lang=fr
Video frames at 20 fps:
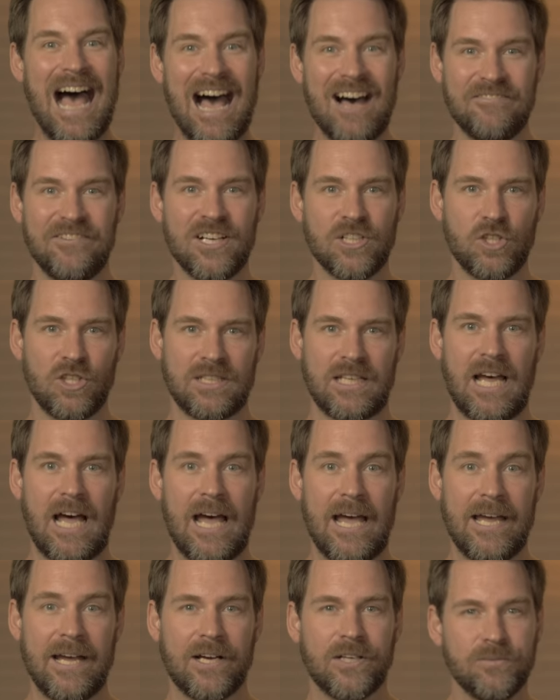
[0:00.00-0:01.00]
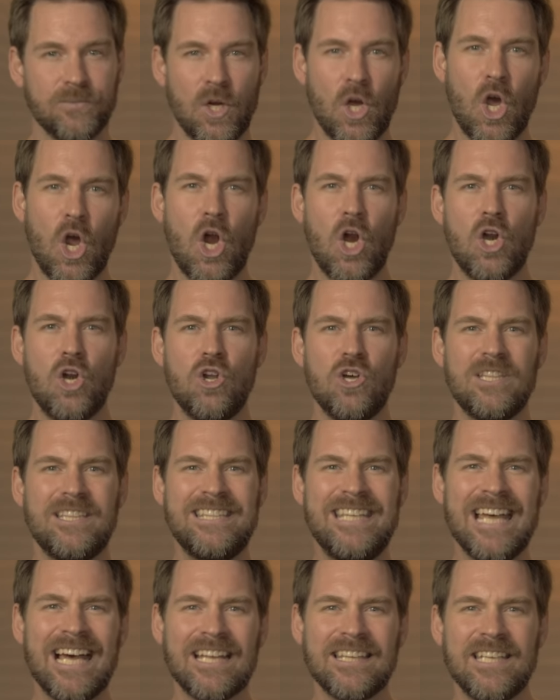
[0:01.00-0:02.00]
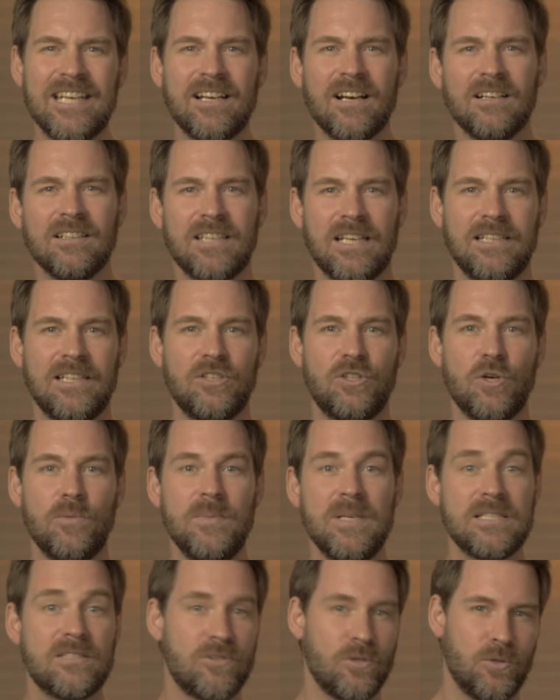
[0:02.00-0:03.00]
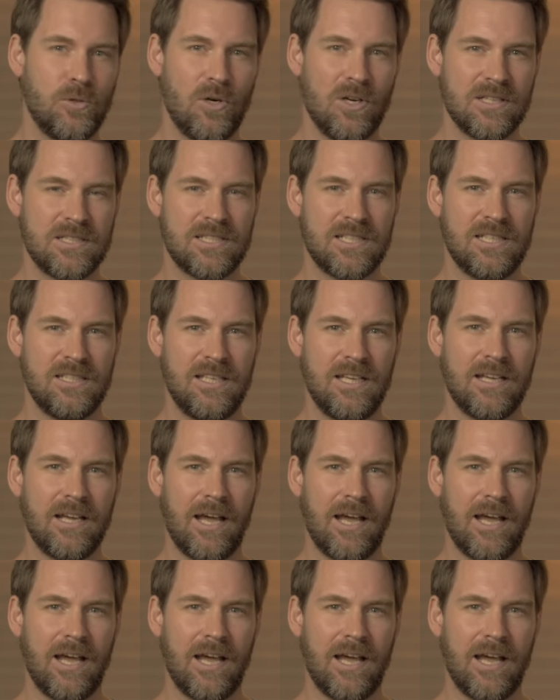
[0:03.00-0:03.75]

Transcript: avant notre ère. Le dernier grand anatomiste de l'Antiquité